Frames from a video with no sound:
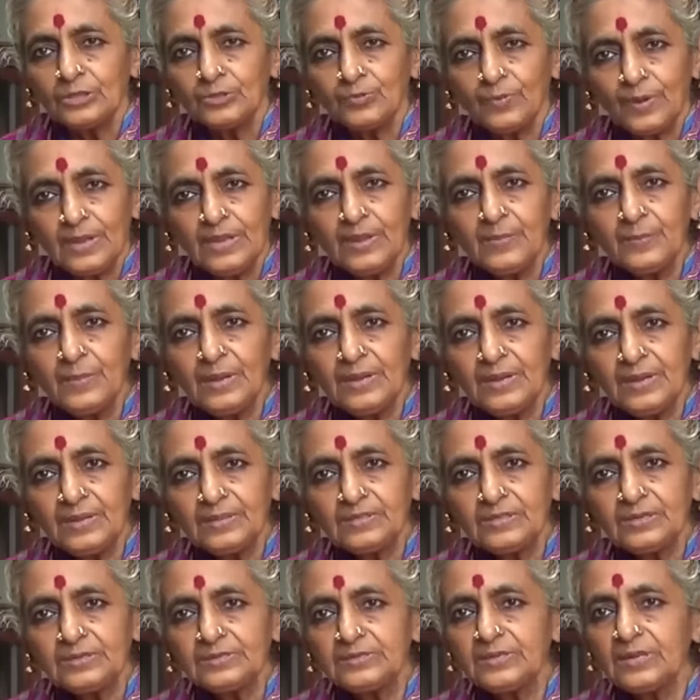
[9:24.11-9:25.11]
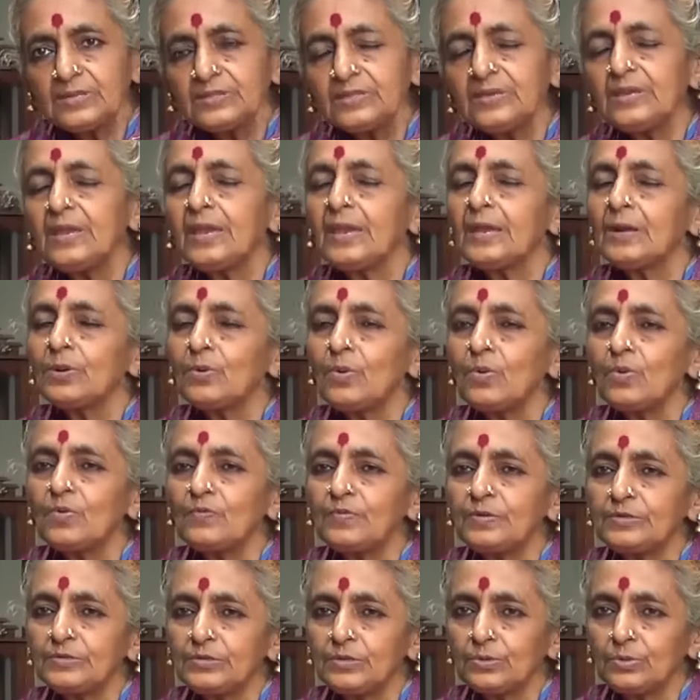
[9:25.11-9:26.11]
துவைமழி திட்டதி ஏகோ
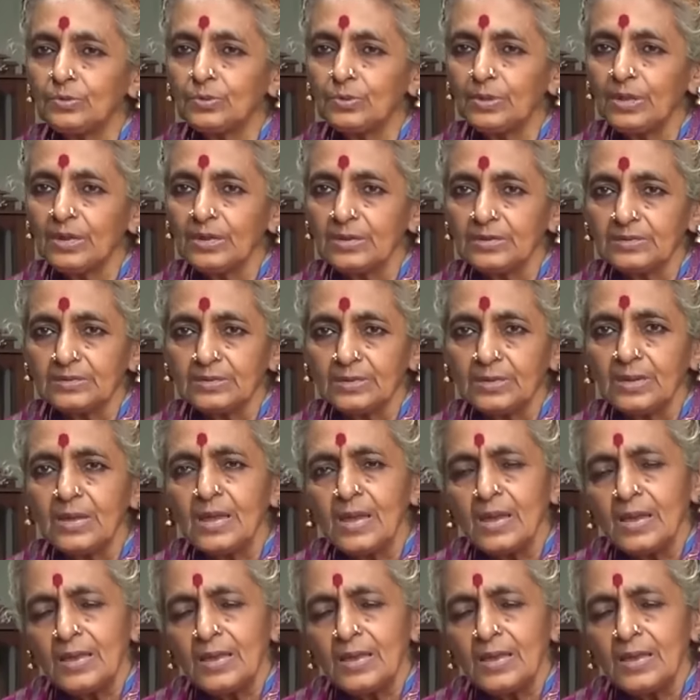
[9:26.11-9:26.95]
விஷ்ணுகு என்று